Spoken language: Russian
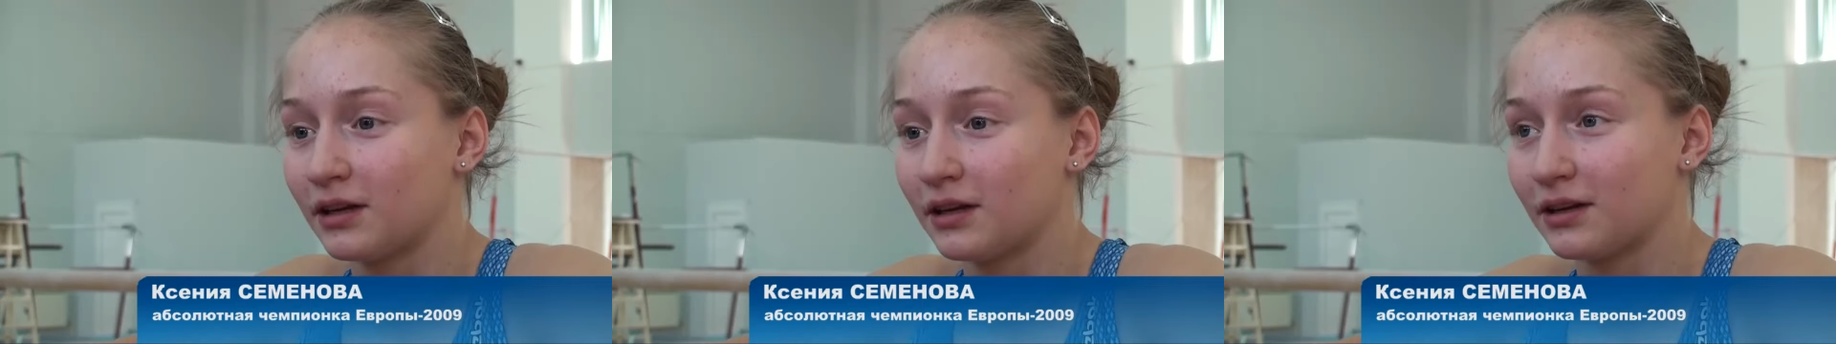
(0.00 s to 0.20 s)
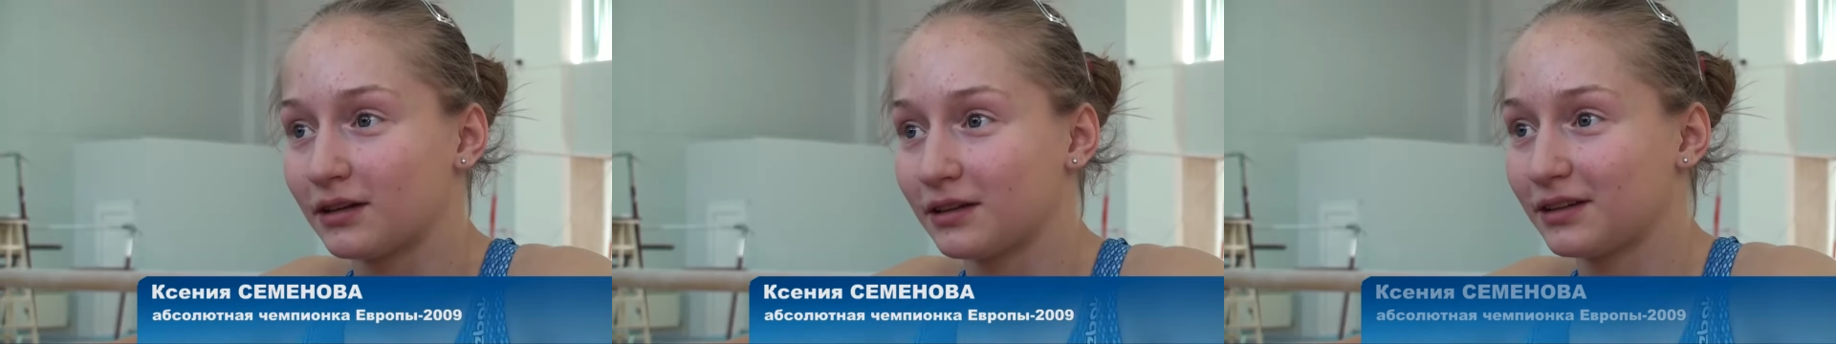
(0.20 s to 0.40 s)

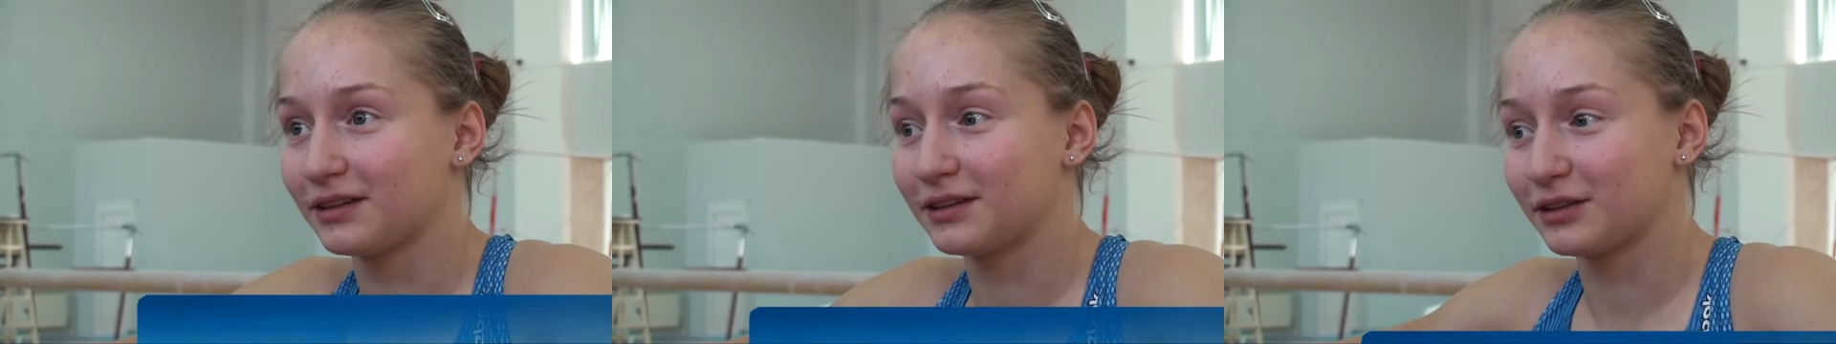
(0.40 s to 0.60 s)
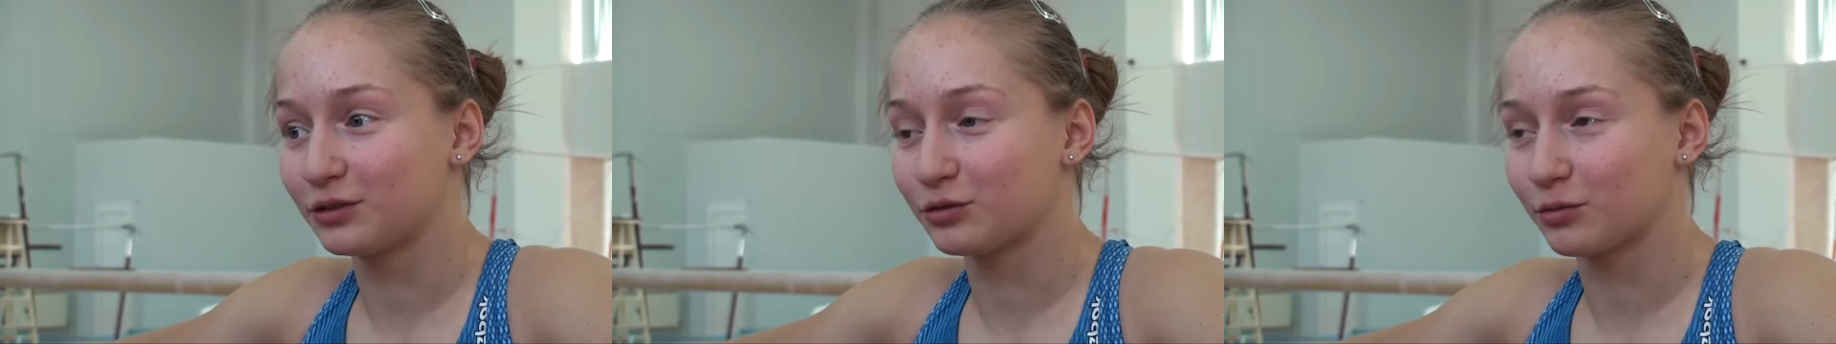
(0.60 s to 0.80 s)
А
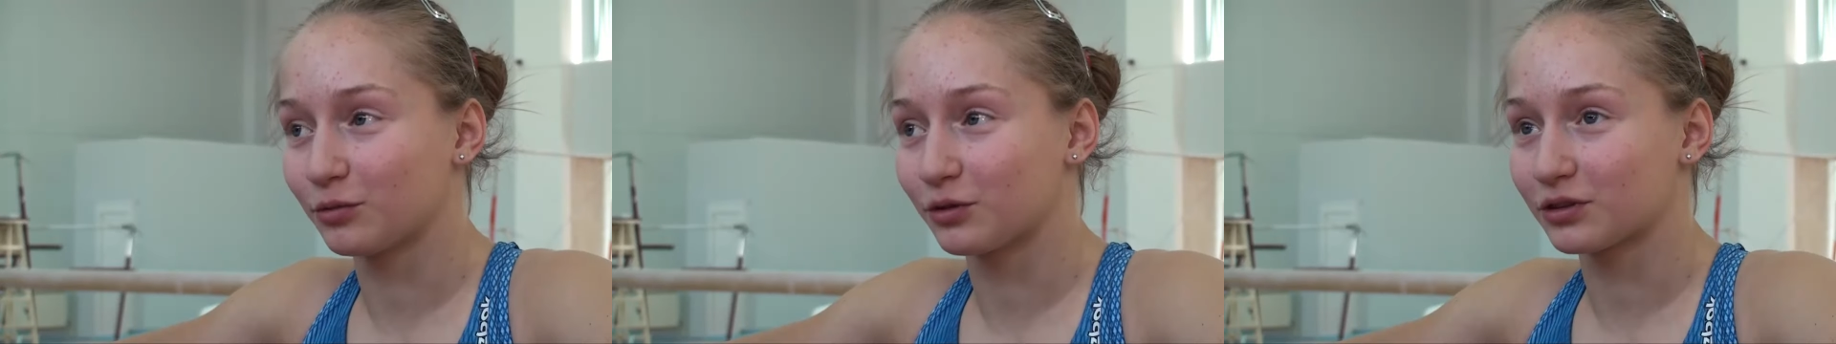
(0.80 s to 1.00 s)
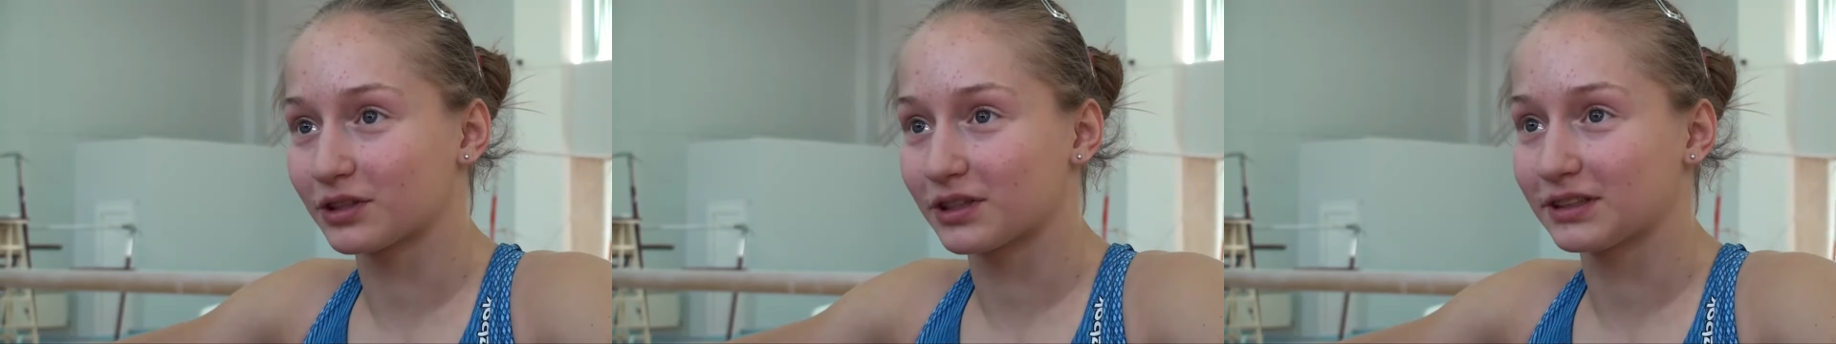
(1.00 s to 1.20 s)
это еще,
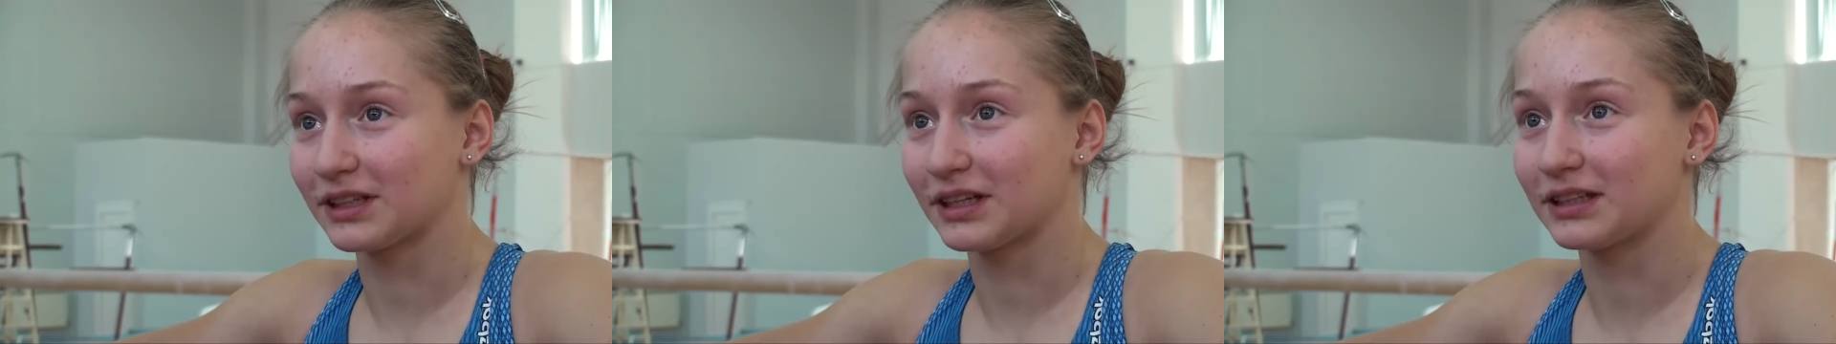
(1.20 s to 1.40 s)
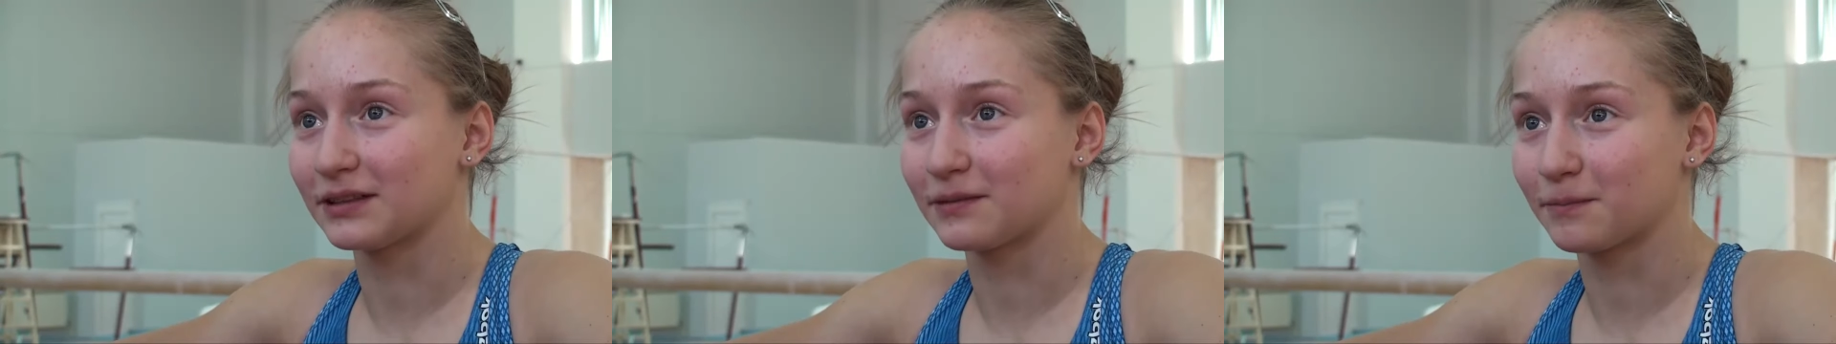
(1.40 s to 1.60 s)
можно
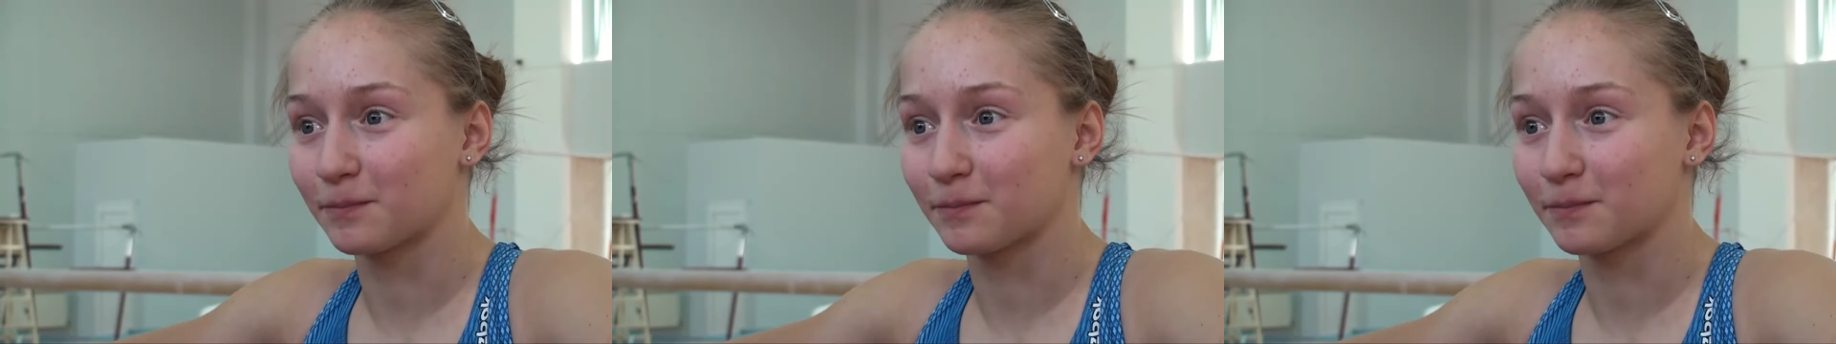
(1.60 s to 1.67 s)
сказать,